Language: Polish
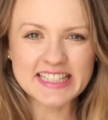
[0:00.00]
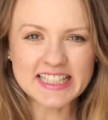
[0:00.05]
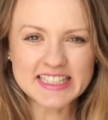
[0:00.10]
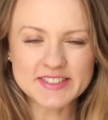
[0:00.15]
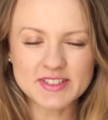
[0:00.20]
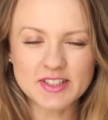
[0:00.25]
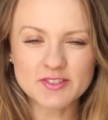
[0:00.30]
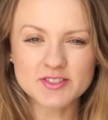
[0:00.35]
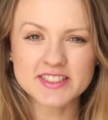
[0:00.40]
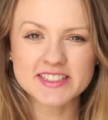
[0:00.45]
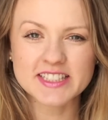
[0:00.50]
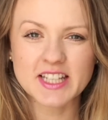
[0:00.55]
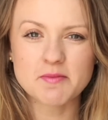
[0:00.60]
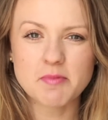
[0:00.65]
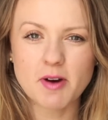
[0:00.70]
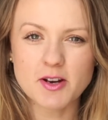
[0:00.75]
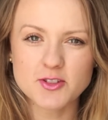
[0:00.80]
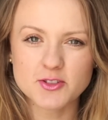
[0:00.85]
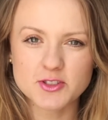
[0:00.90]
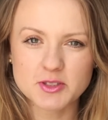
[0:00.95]
Cześć, witam wszystkich
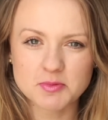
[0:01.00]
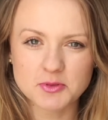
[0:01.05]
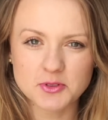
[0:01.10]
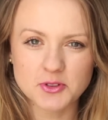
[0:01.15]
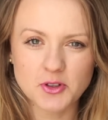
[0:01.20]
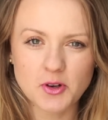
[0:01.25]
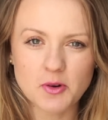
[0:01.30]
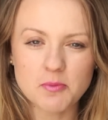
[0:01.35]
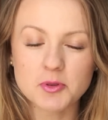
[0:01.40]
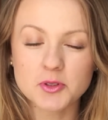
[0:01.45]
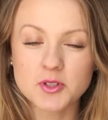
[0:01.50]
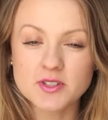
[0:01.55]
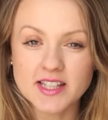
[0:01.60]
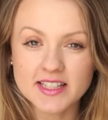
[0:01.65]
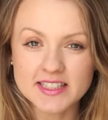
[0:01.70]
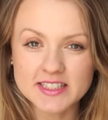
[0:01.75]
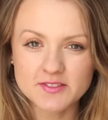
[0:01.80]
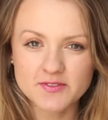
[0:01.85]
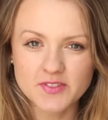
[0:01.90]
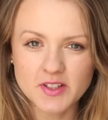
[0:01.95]
bardzo cieplutko. Pod
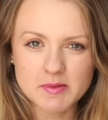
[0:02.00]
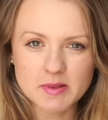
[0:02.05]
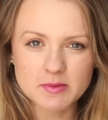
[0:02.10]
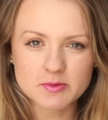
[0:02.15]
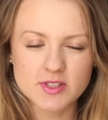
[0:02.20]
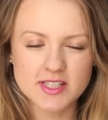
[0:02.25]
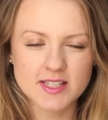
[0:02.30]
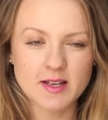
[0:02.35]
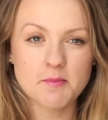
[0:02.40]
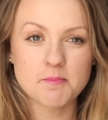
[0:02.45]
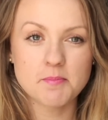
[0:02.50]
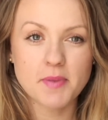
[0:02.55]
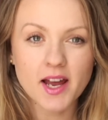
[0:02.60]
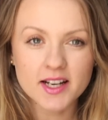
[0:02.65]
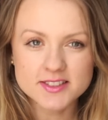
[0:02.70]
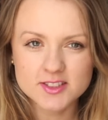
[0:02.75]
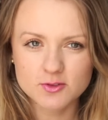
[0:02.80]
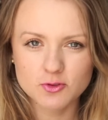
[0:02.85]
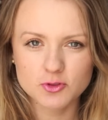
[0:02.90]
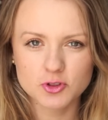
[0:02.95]
ostatnim filmem dostałam
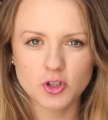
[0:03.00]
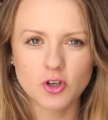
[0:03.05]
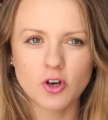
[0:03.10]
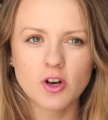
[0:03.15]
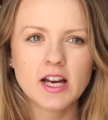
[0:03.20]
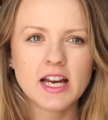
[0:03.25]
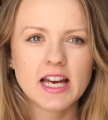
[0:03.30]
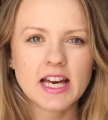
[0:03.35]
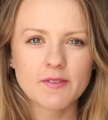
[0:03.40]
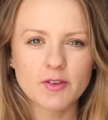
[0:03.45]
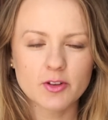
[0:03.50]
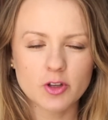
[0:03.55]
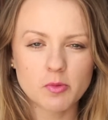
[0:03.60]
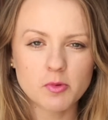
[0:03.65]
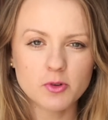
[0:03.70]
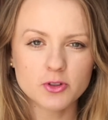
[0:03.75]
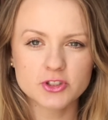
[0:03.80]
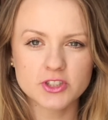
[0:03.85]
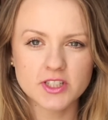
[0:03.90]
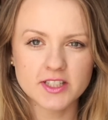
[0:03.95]
bardzo dużo
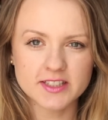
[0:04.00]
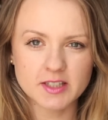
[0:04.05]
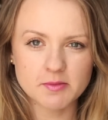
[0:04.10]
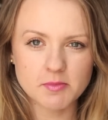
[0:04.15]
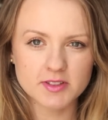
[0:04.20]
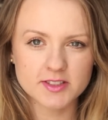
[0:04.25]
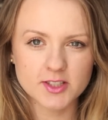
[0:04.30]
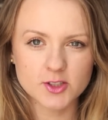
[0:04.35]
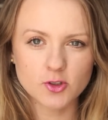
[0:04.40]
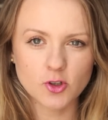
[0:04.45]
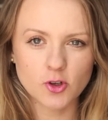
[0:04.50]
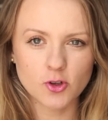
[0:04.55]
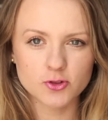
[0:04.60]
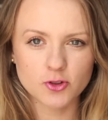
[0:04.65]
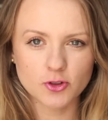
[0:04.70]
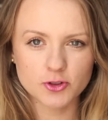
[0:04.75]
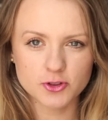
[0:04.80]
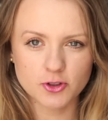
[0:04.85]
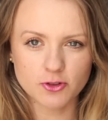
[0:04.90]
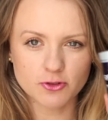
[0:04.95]
wiadomości na temat tego
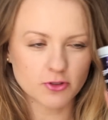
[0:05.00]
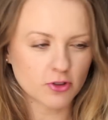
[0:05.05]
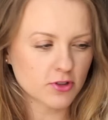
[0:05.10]
dość